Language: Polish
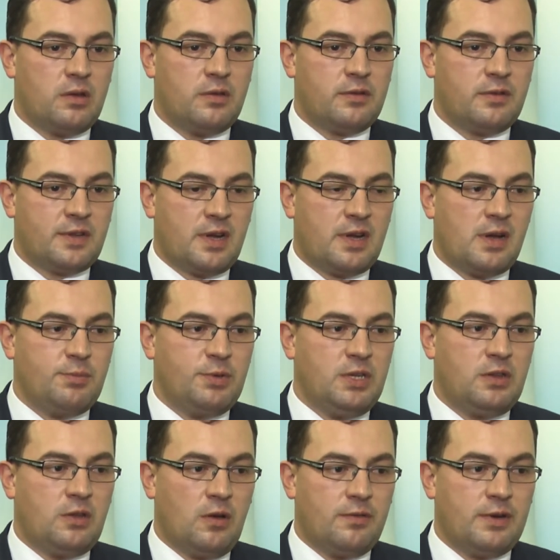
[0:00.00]

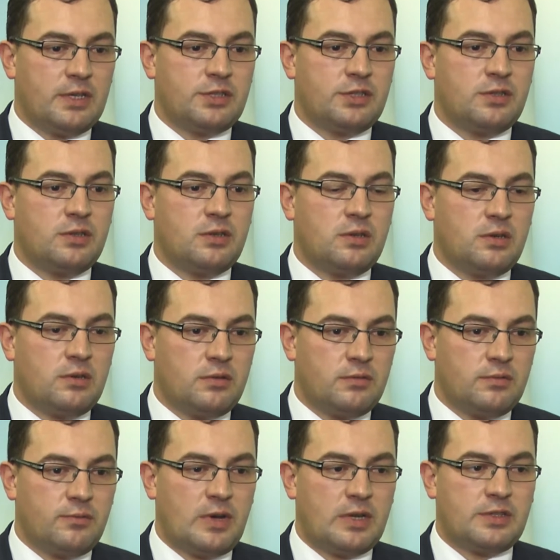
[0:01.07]
zrehabilitować
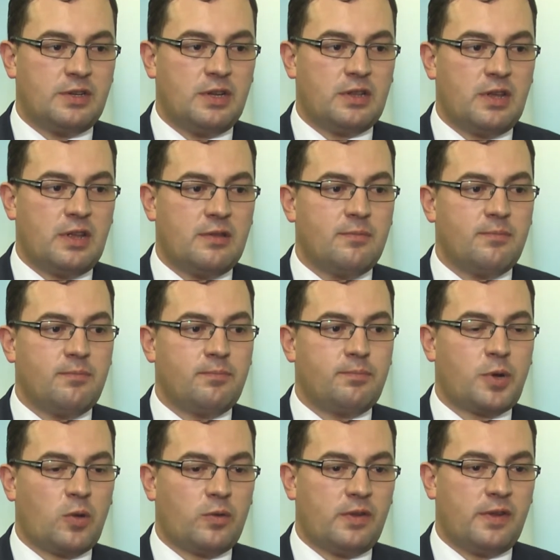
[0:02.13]
e, właśnie ten
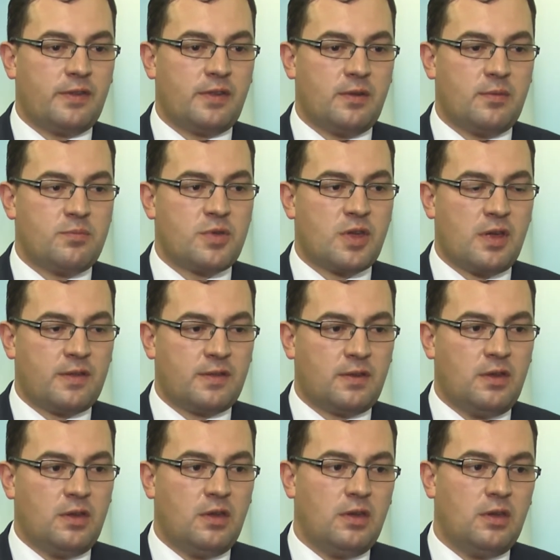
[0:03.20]
proces
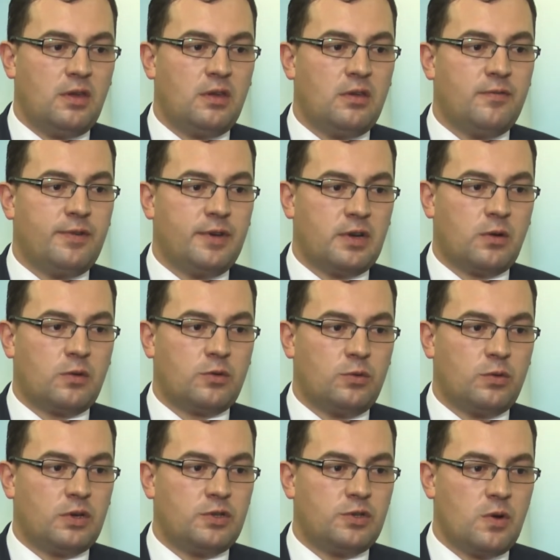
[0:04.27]
brzeski i wyrok,
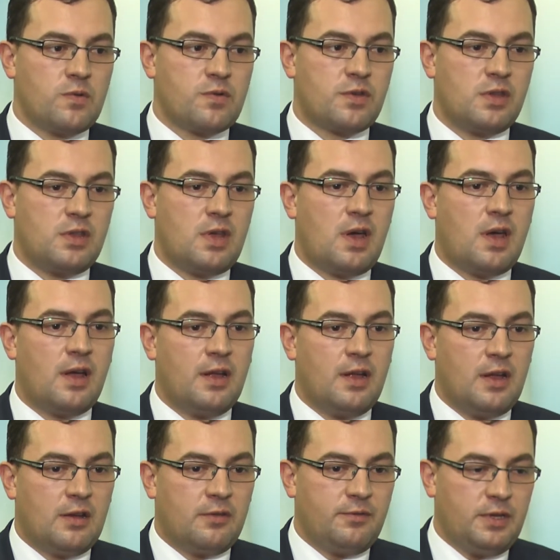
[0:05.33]
który ciąży na
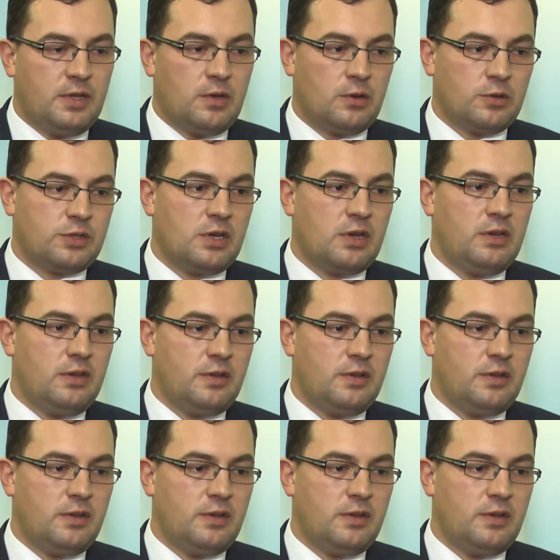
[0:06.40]
Witosie.